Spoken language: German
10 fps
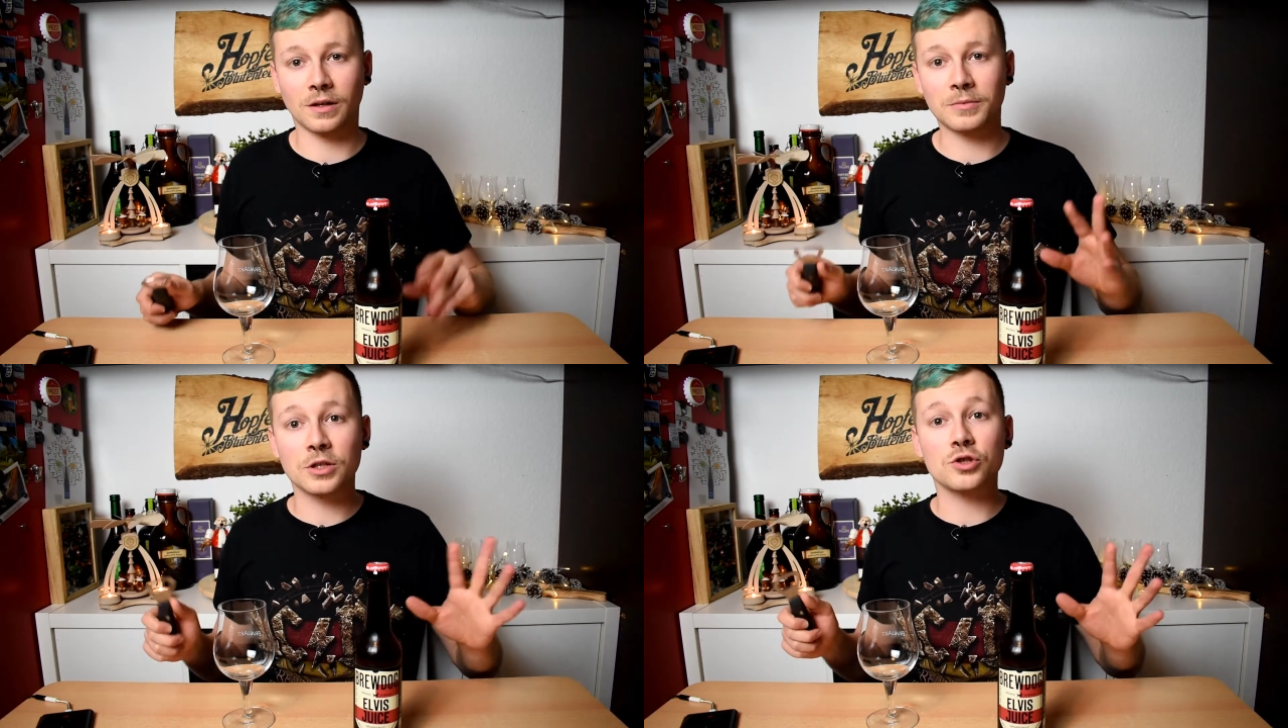
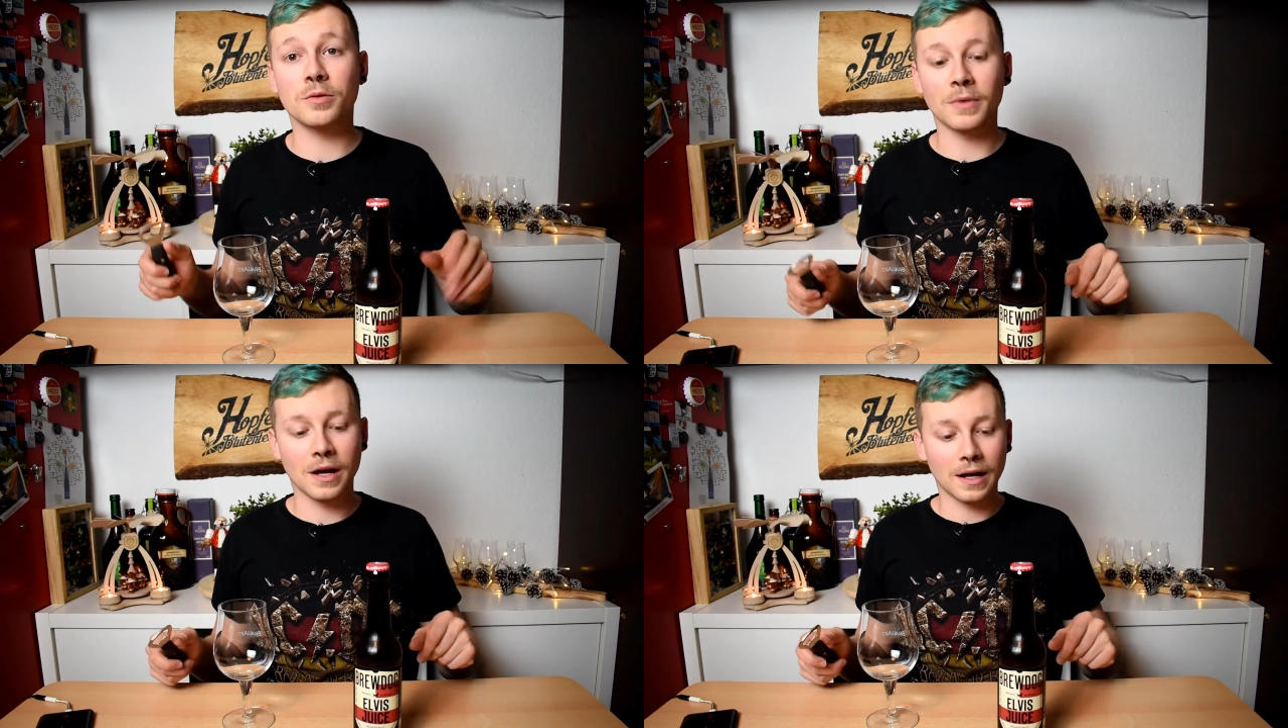aber nicht
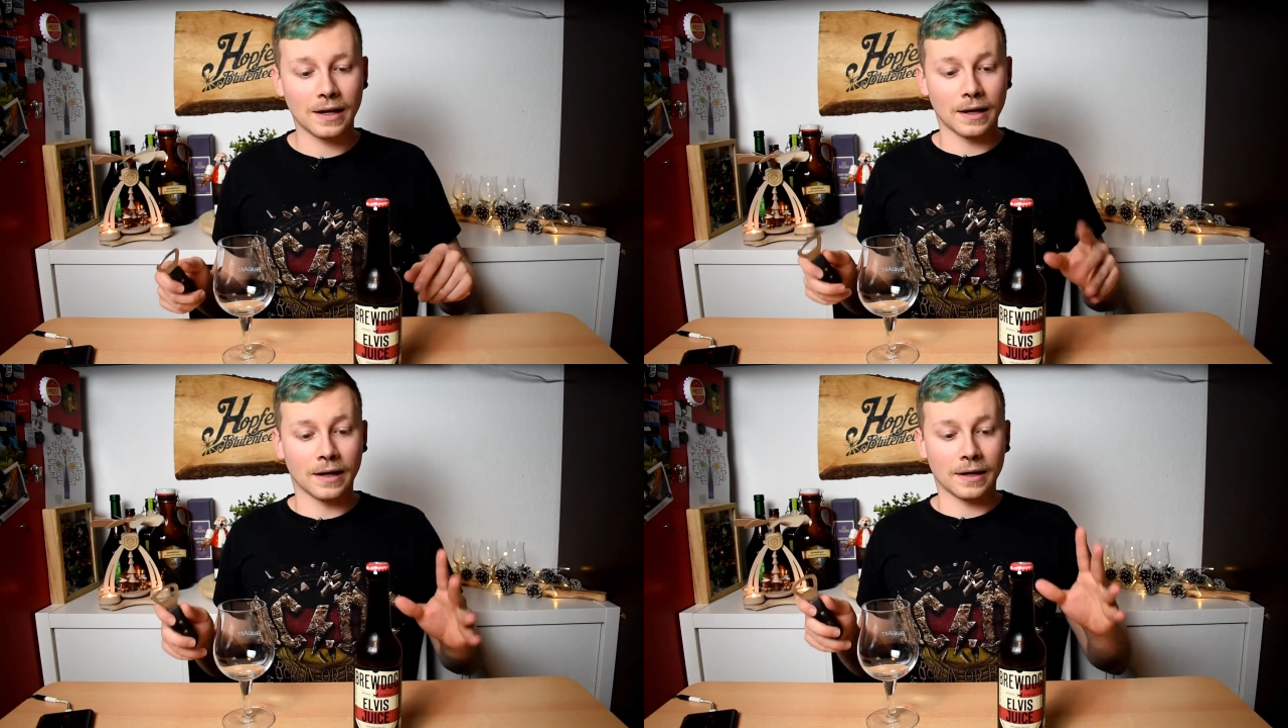schlimm.
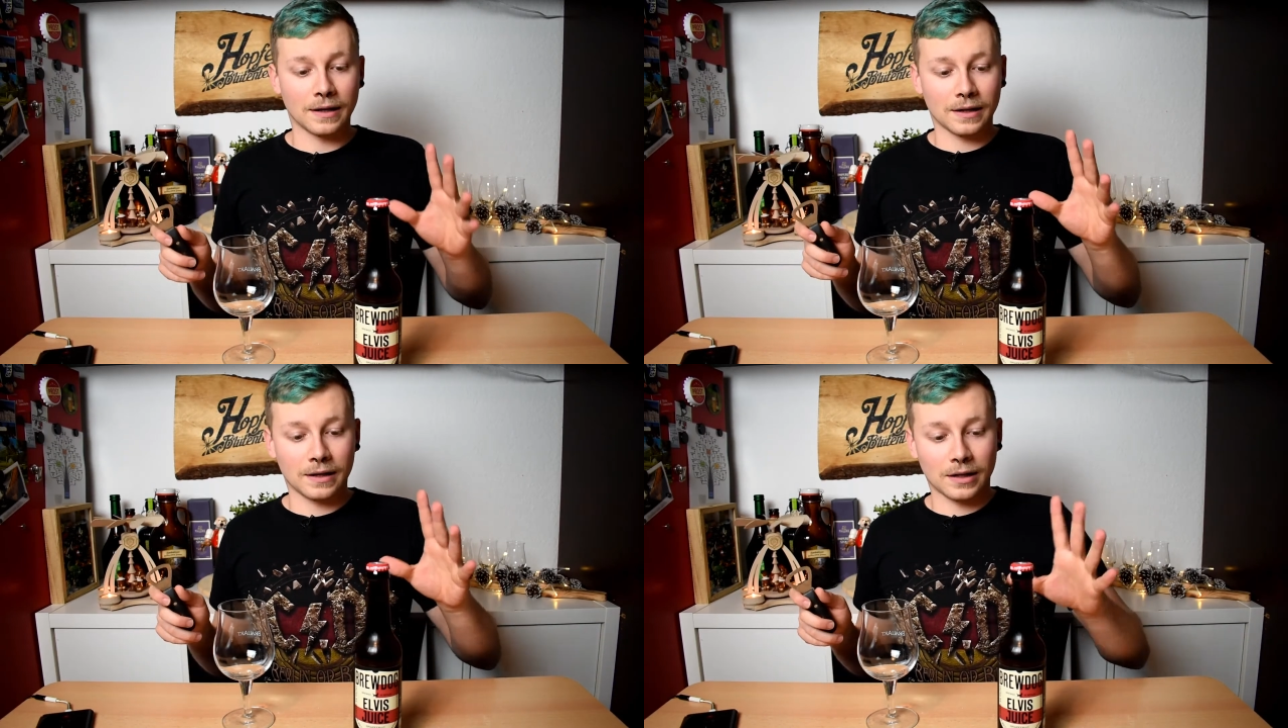
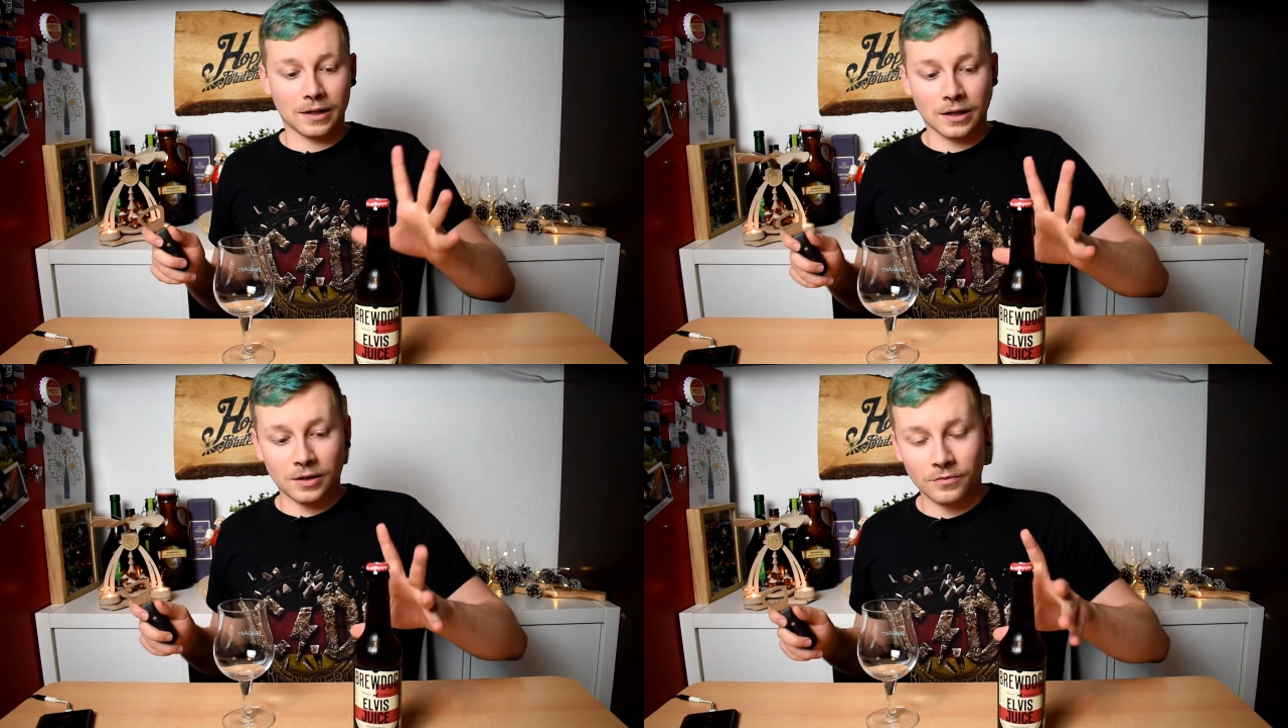
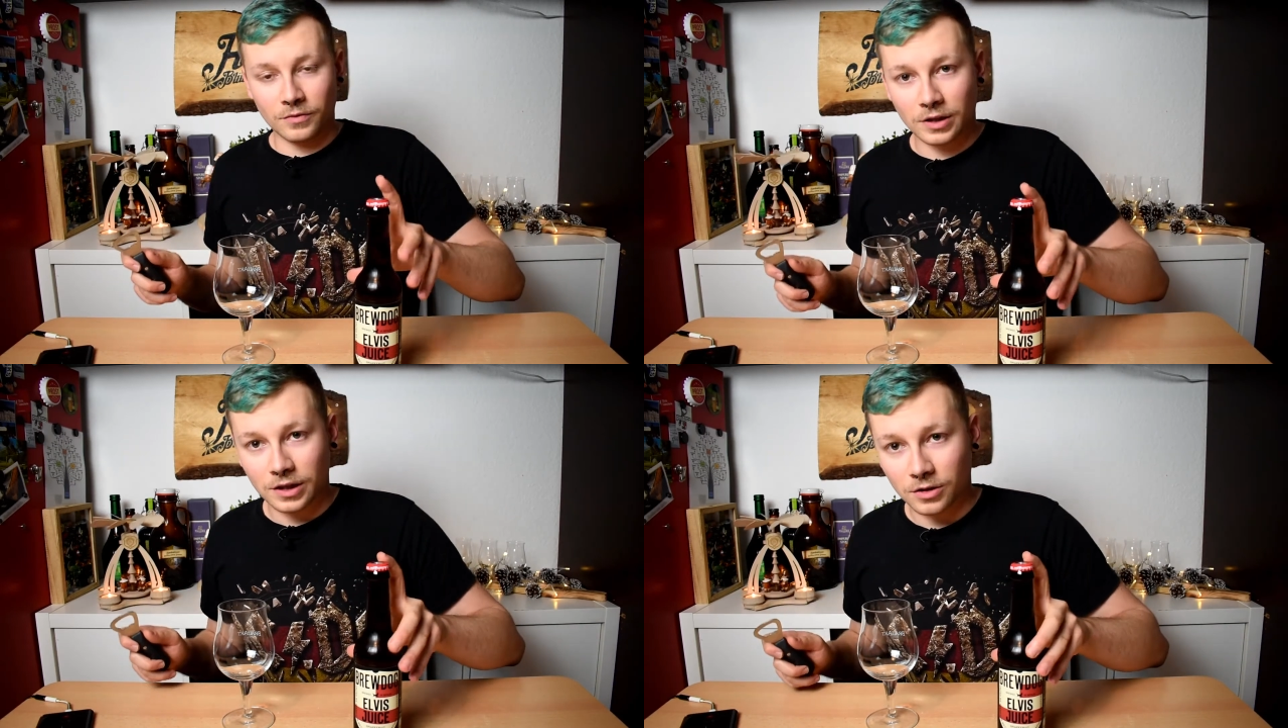
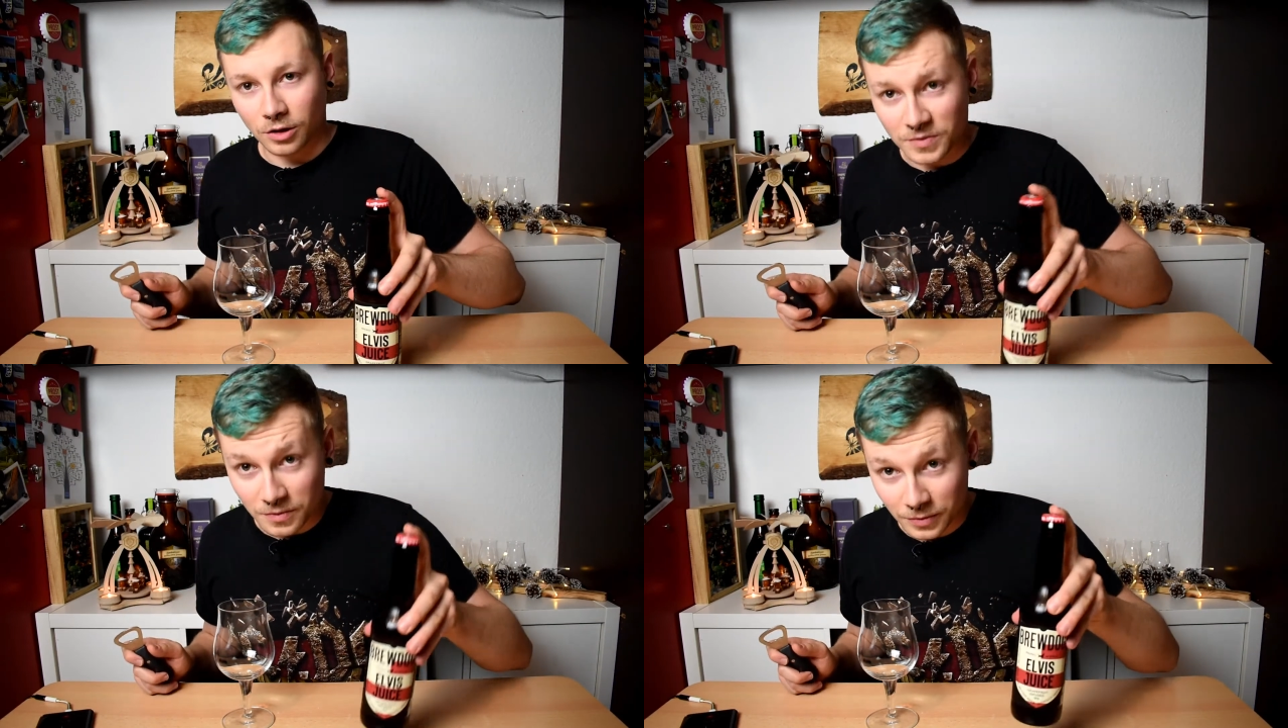Wir
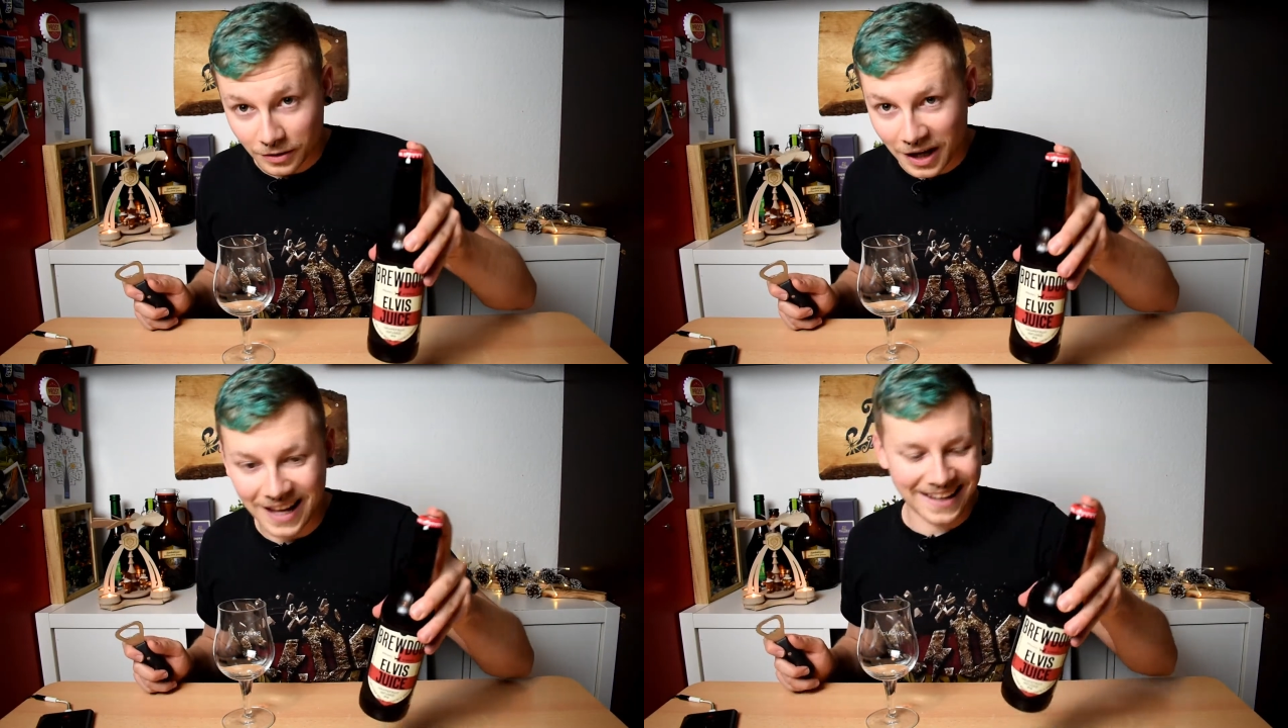kommen zum Bier.